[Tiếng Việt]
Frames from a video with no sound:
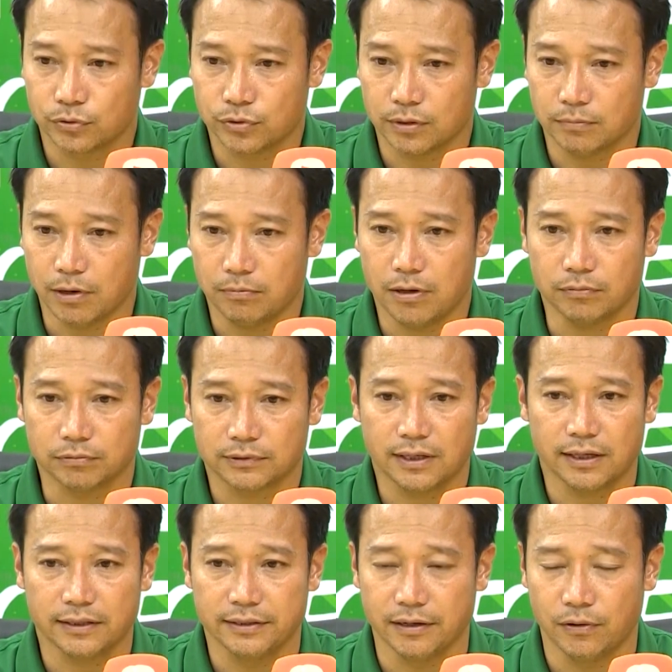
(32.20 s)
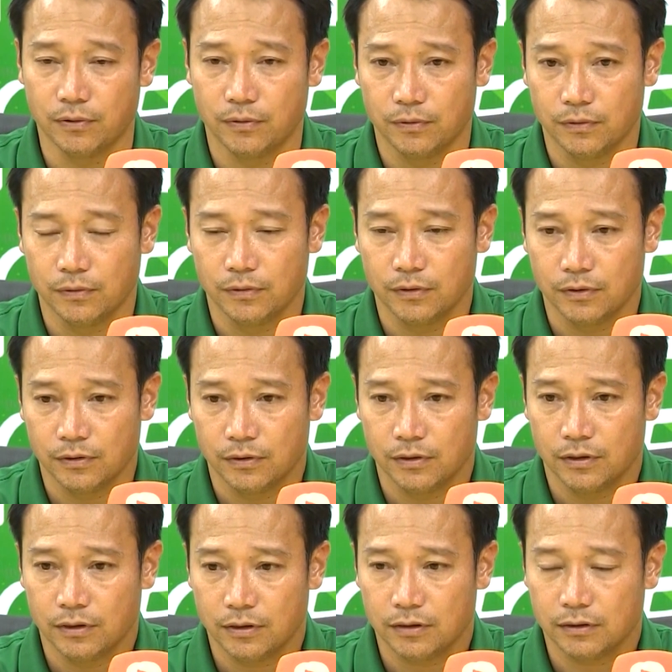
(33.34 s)
Chúng tôi truyền bóng hỏng rất là nhiều.
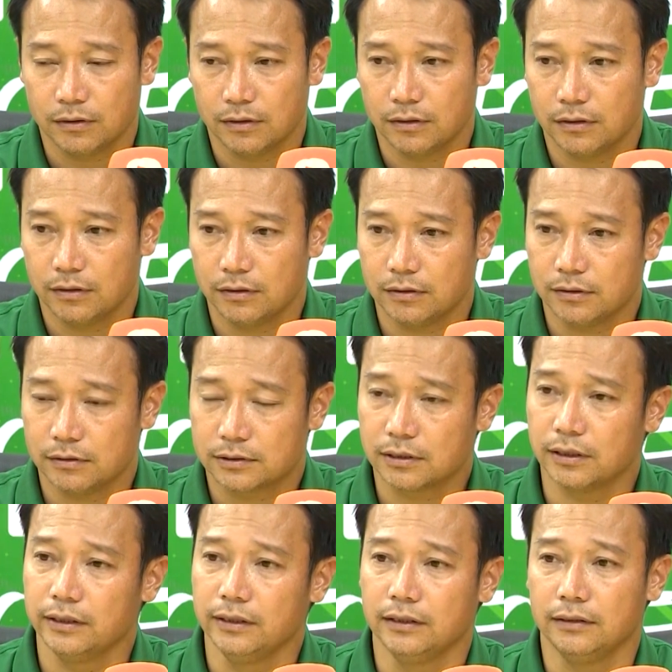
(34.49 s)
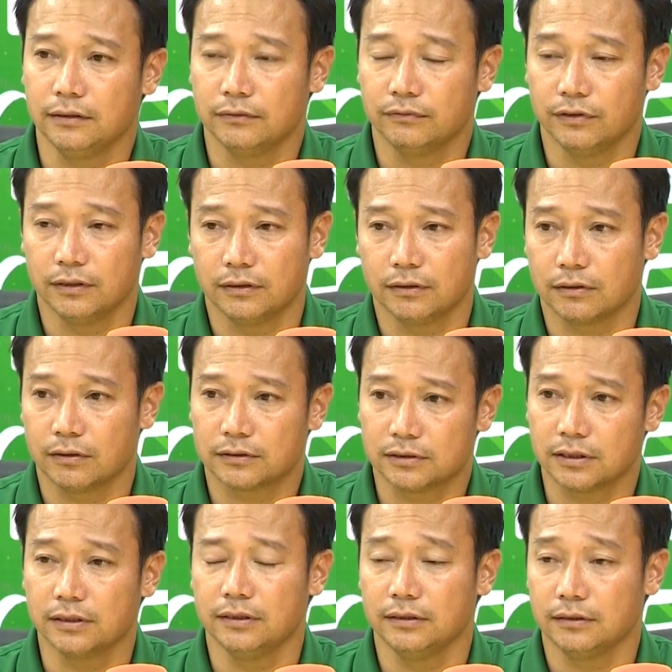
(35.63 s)
À, sức y với
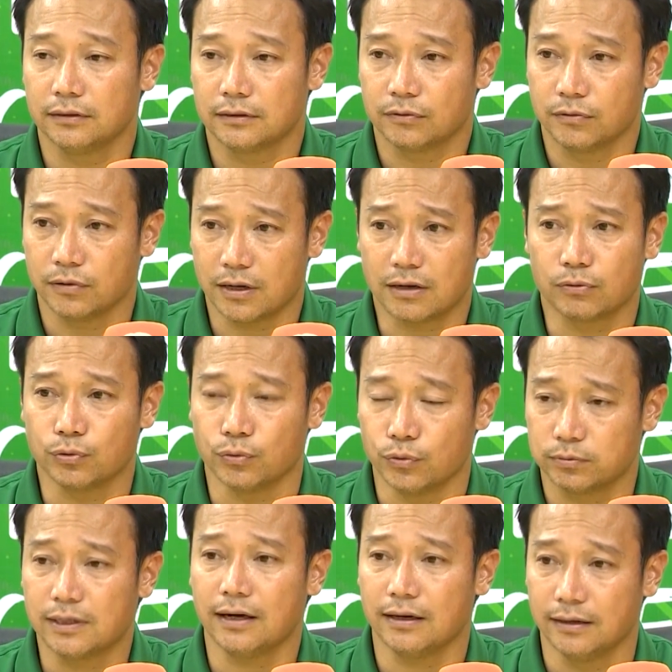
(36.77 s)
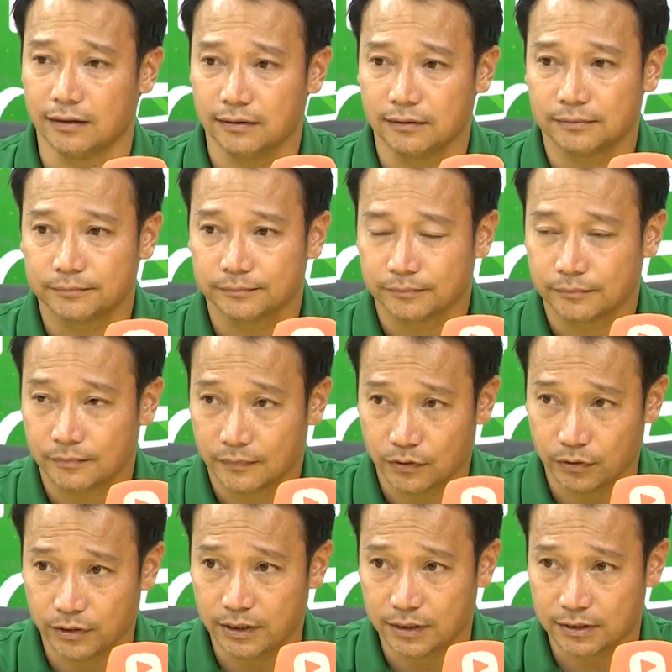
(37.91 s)
sức y của các cầu thủ cũng rất là lớn.
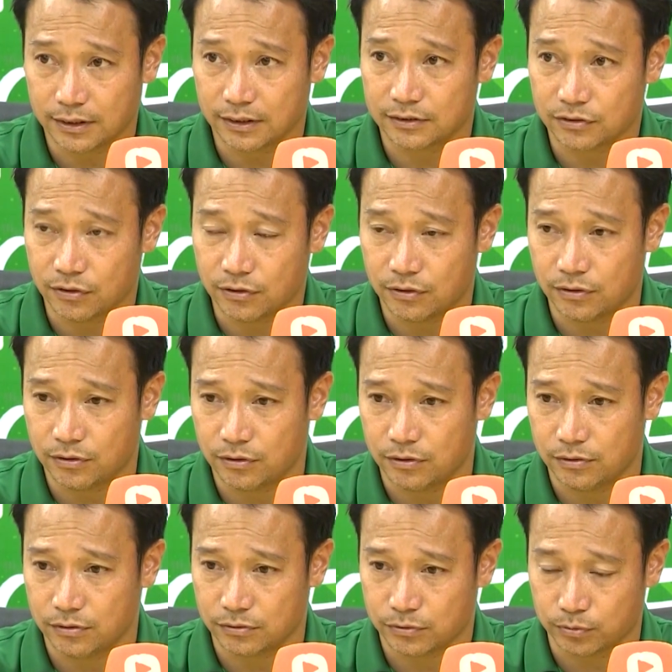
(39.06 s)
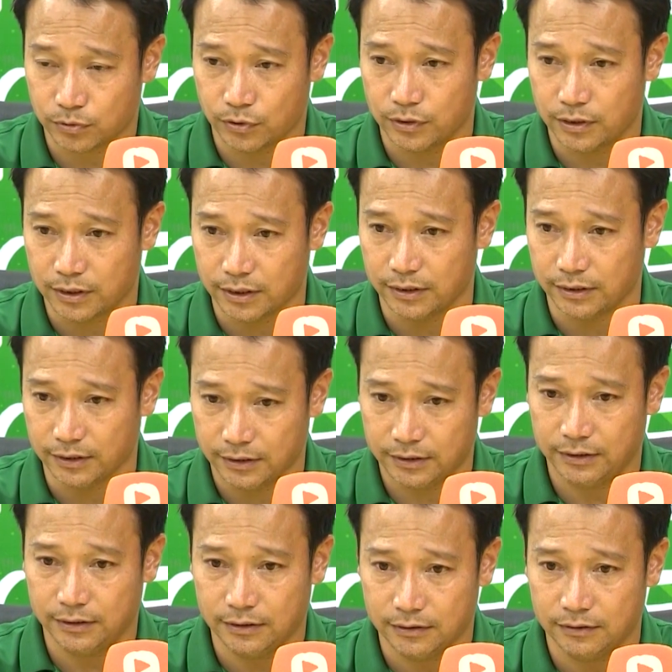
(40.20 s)
Tôi nghĩ là chắc là do chúng tôi được nghỉ
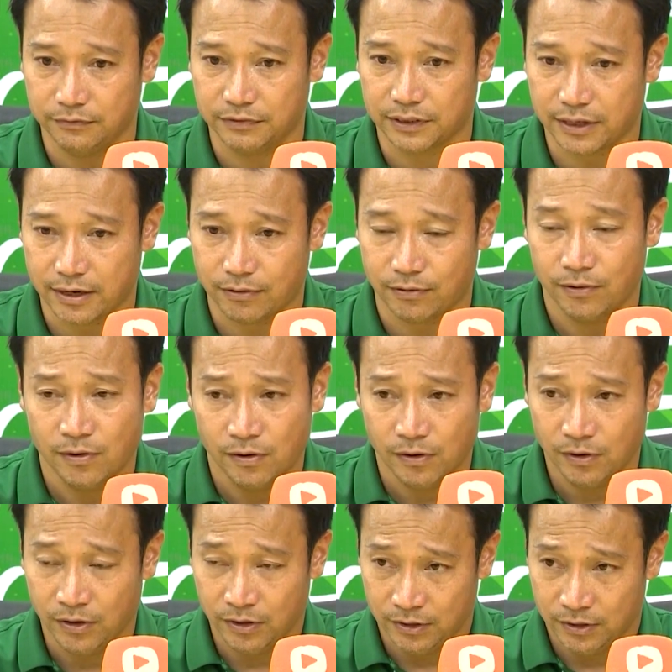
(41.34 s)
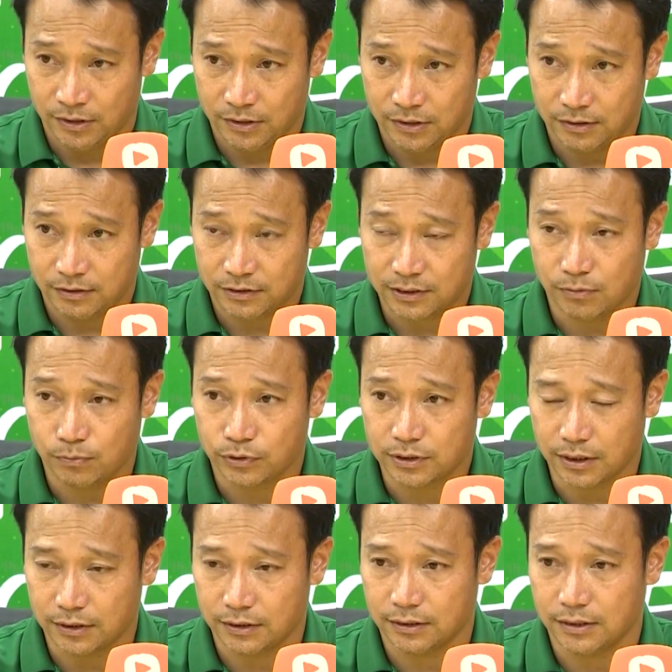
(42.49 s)
ít hơn Viettel à, sau một
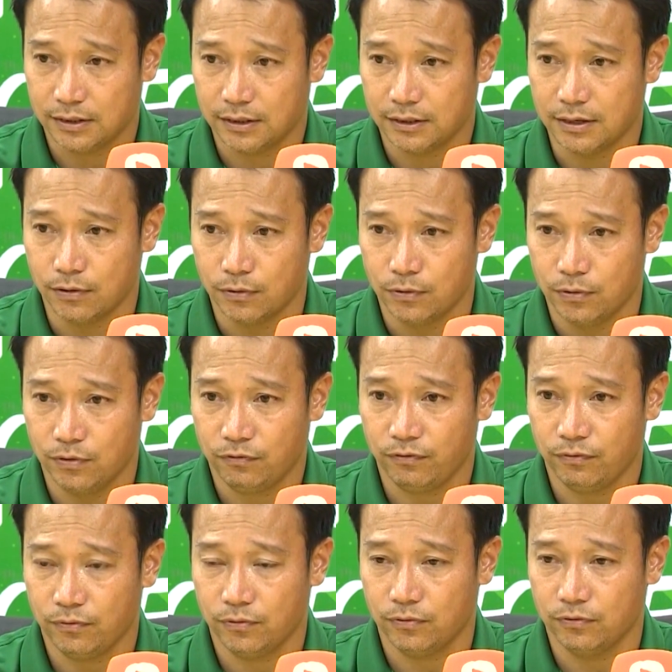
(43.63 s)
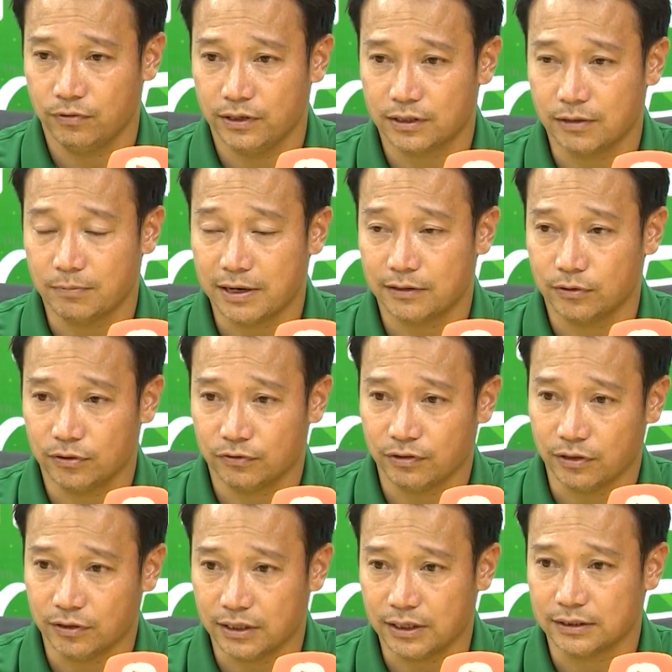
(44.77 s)
trận à, đấu với Cơm Hà Nội
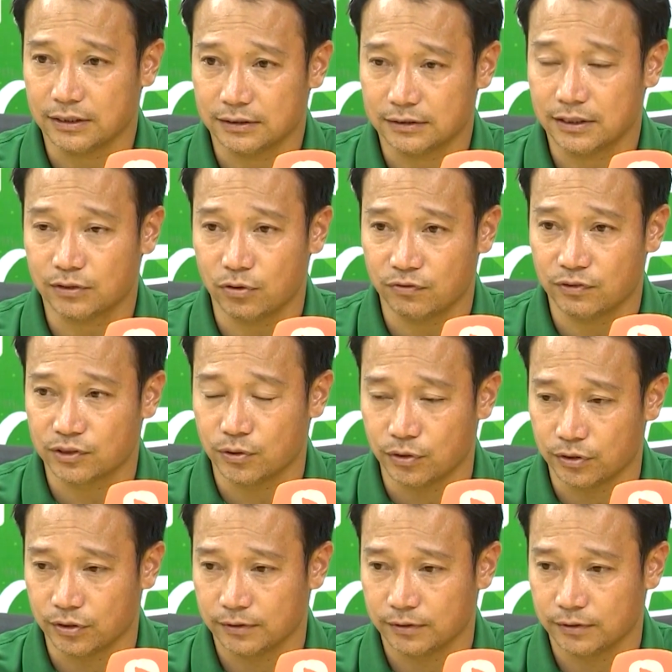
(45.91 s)
phải nói là rất tốt vừa